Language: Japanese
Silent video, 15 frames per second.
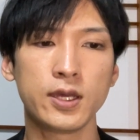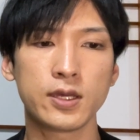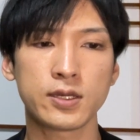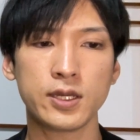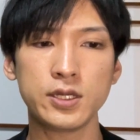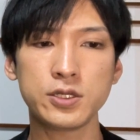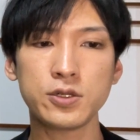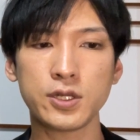
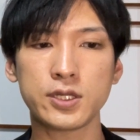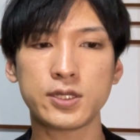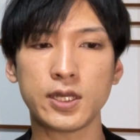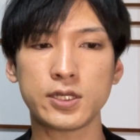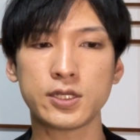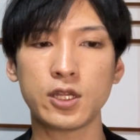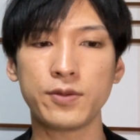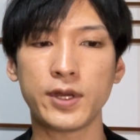現状ですね、
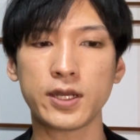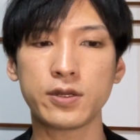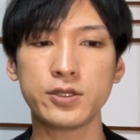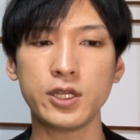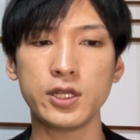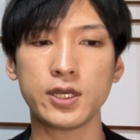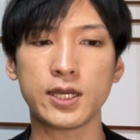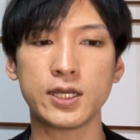下の
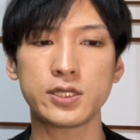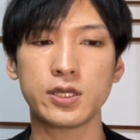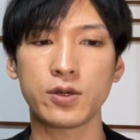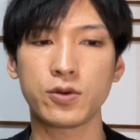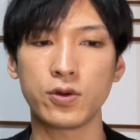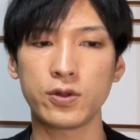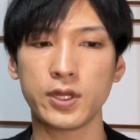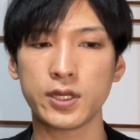マックディー に関しては
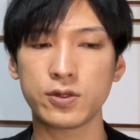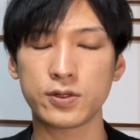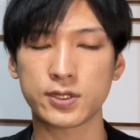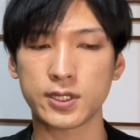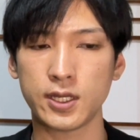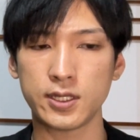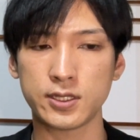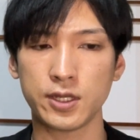ゴールデンクロス
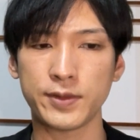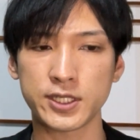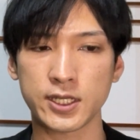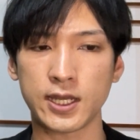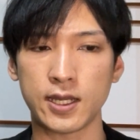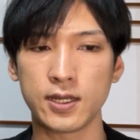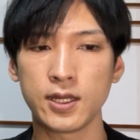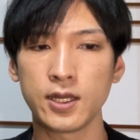形成間
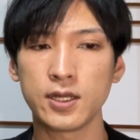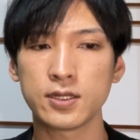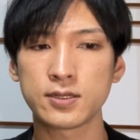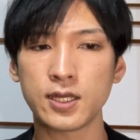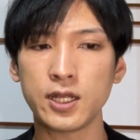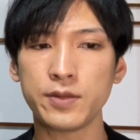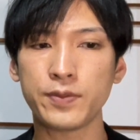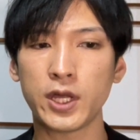近、さ
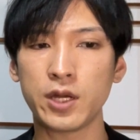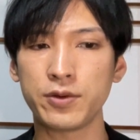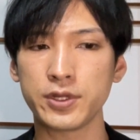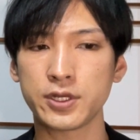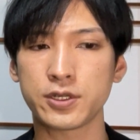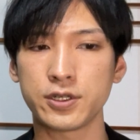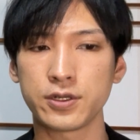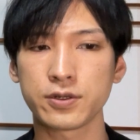らに
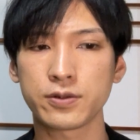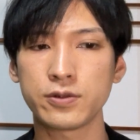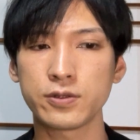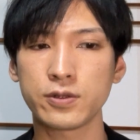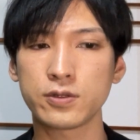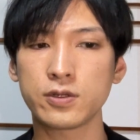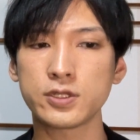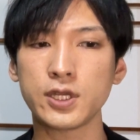パラボリック、この
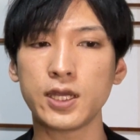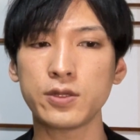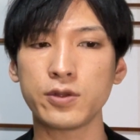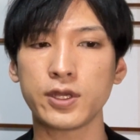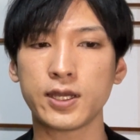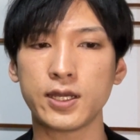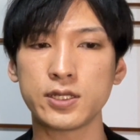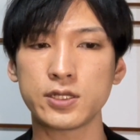ドットチャートに
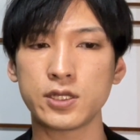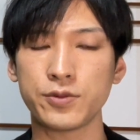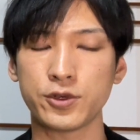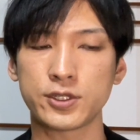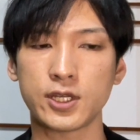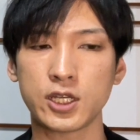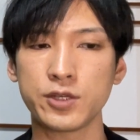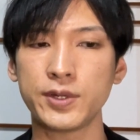関しても
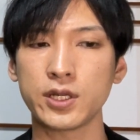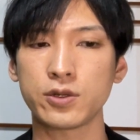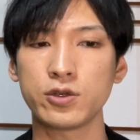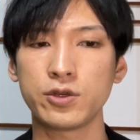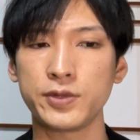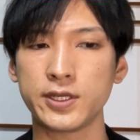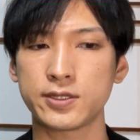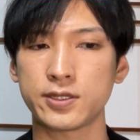昨晩この
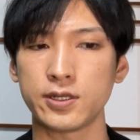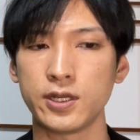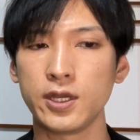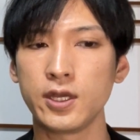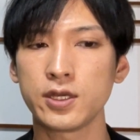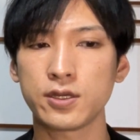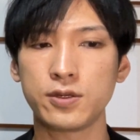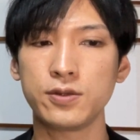ブイアイエックス、
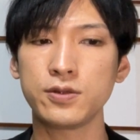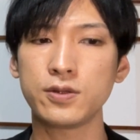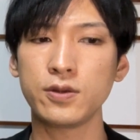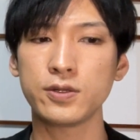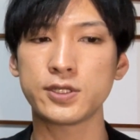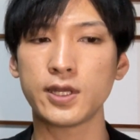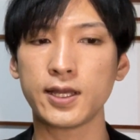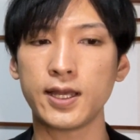急騰
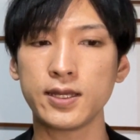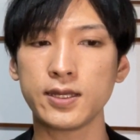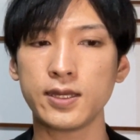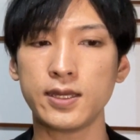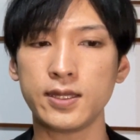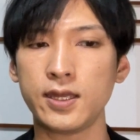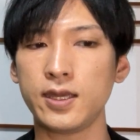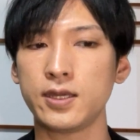した関
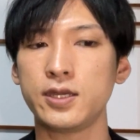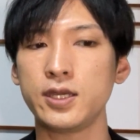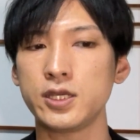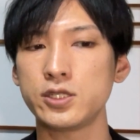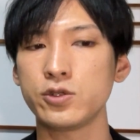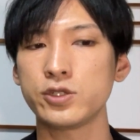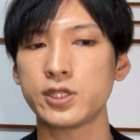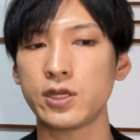係で冷や
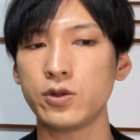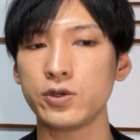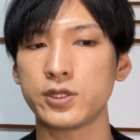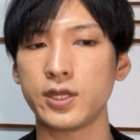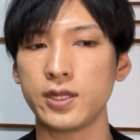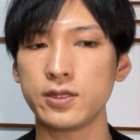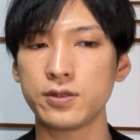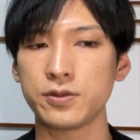しの下の方に
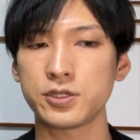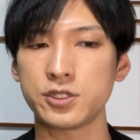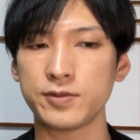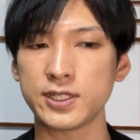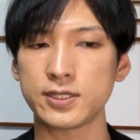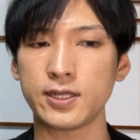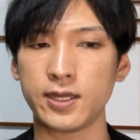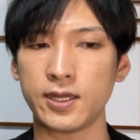転倒しま
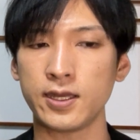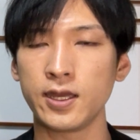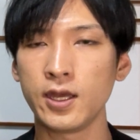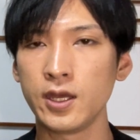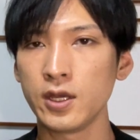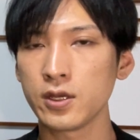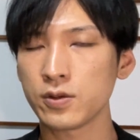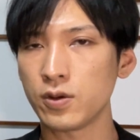して、
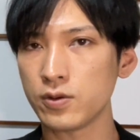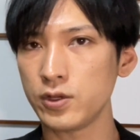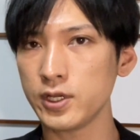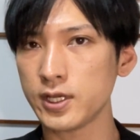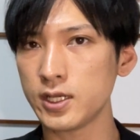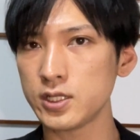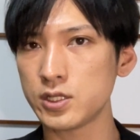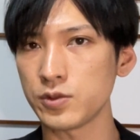ここに
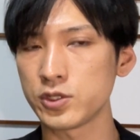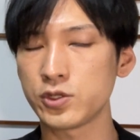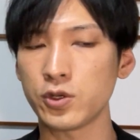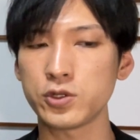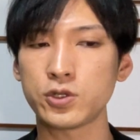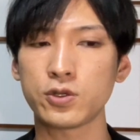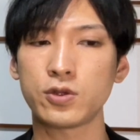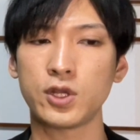関しても上
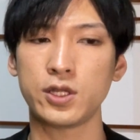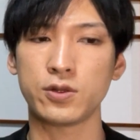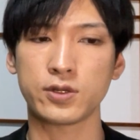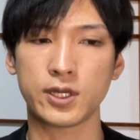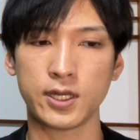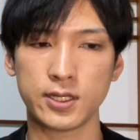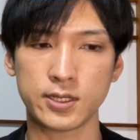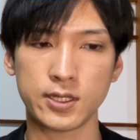昇トレンドを
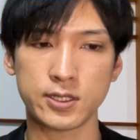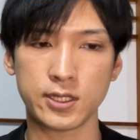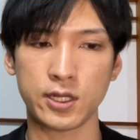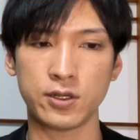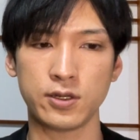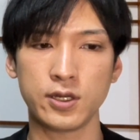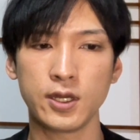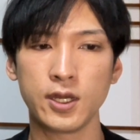形成してい
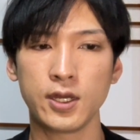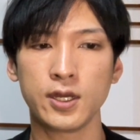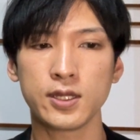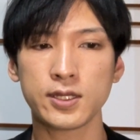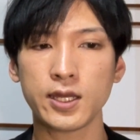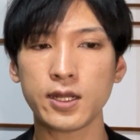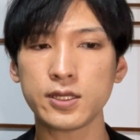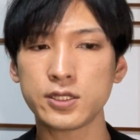る。
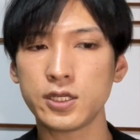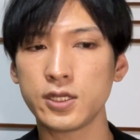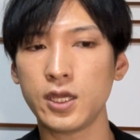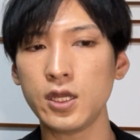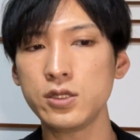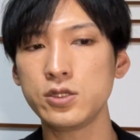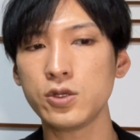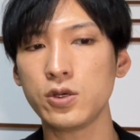ただし、
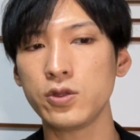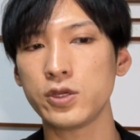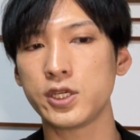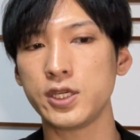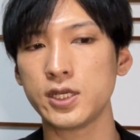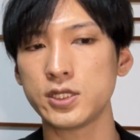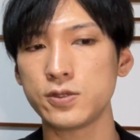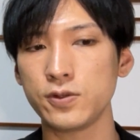現状の冷
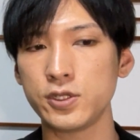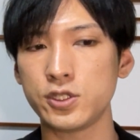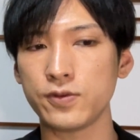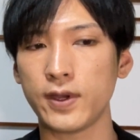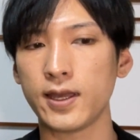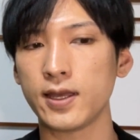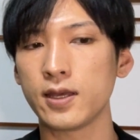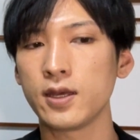やしの位置
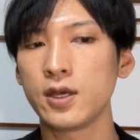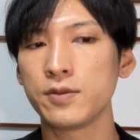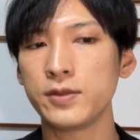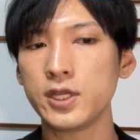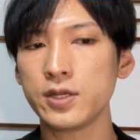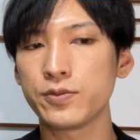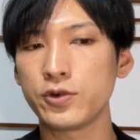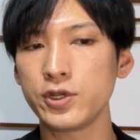は、ま
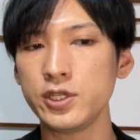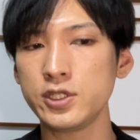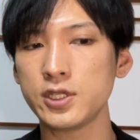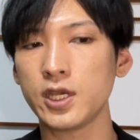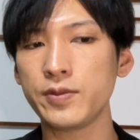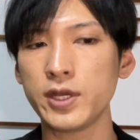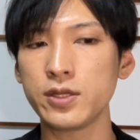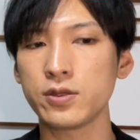だ
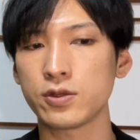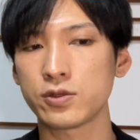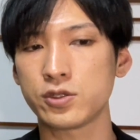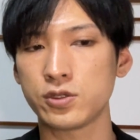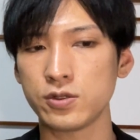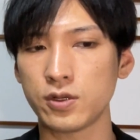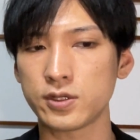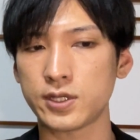ボリンジャーバンドの
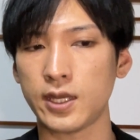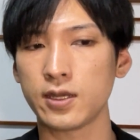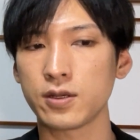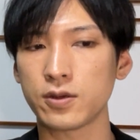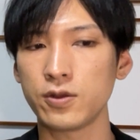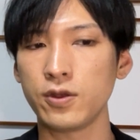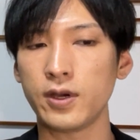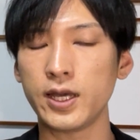中央線、
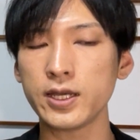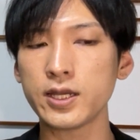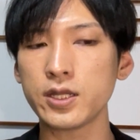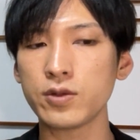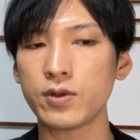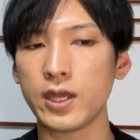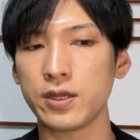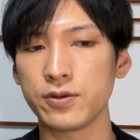この赤
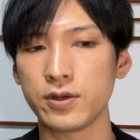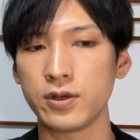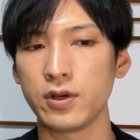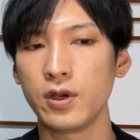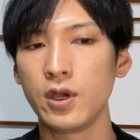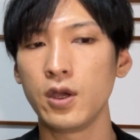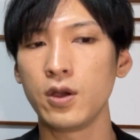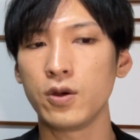のラインを
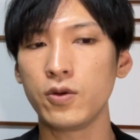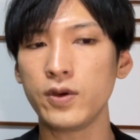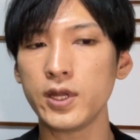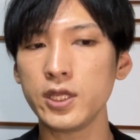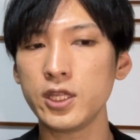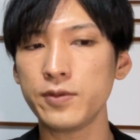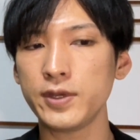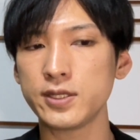終
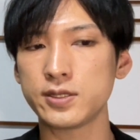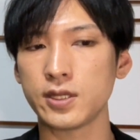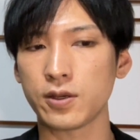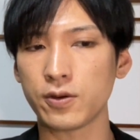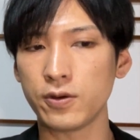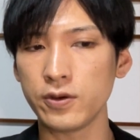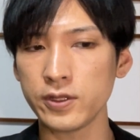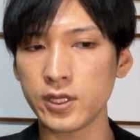値ベースで
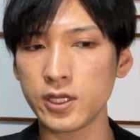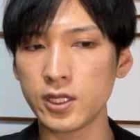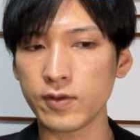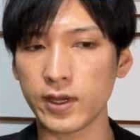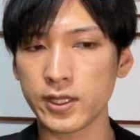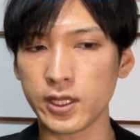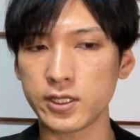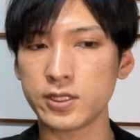超えてきては
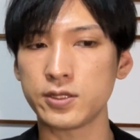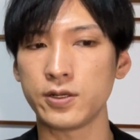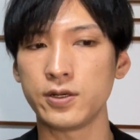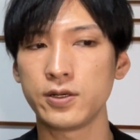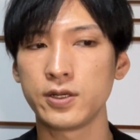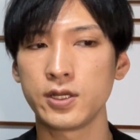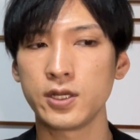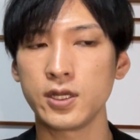いないんですよ。
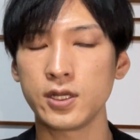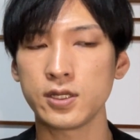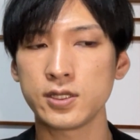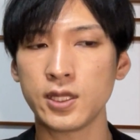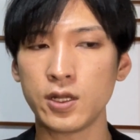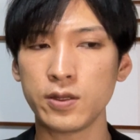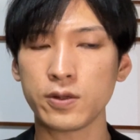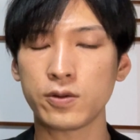
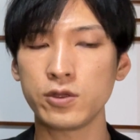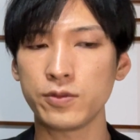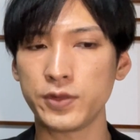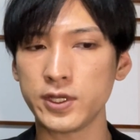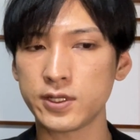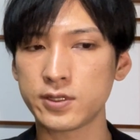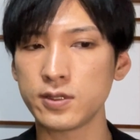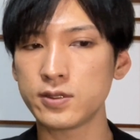なので、この
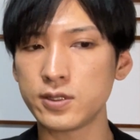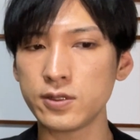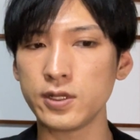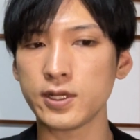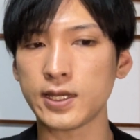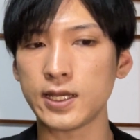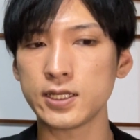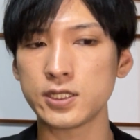ブイアイエックス 指数に
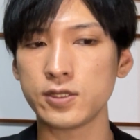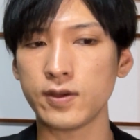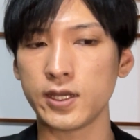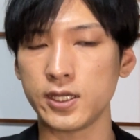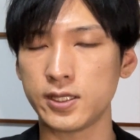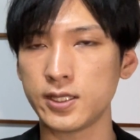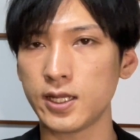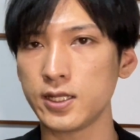関しては
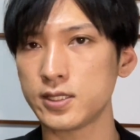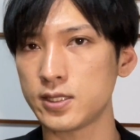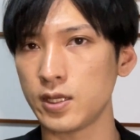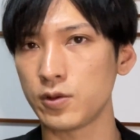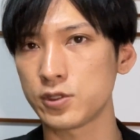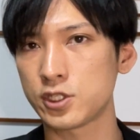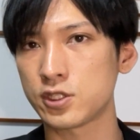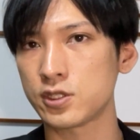一旦ですね、
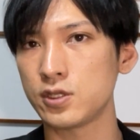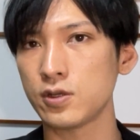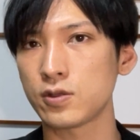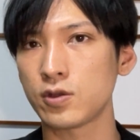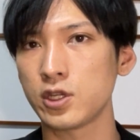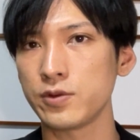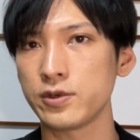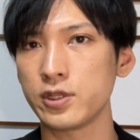落ち着きを
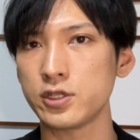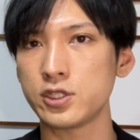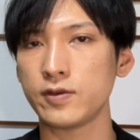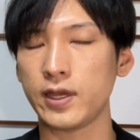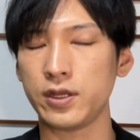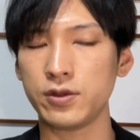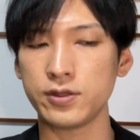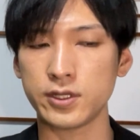取り戻しては
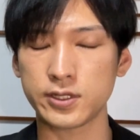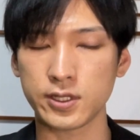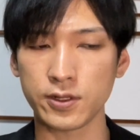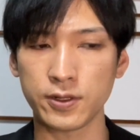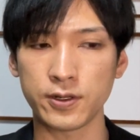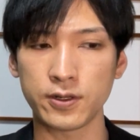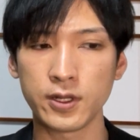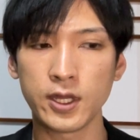いるんですけ
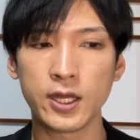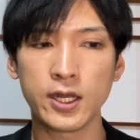ど、